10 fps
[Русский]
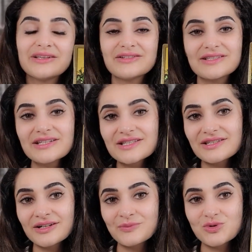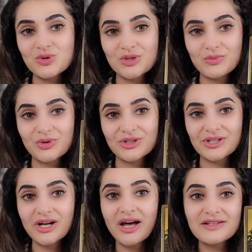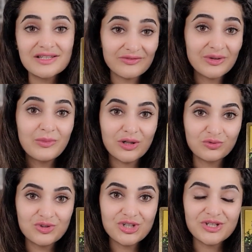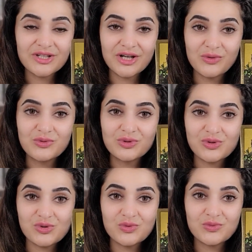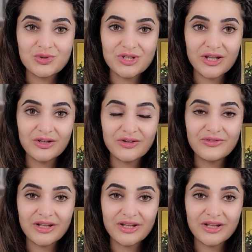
И здесь, судя по этой карте, вы получите какую-то сумму денег,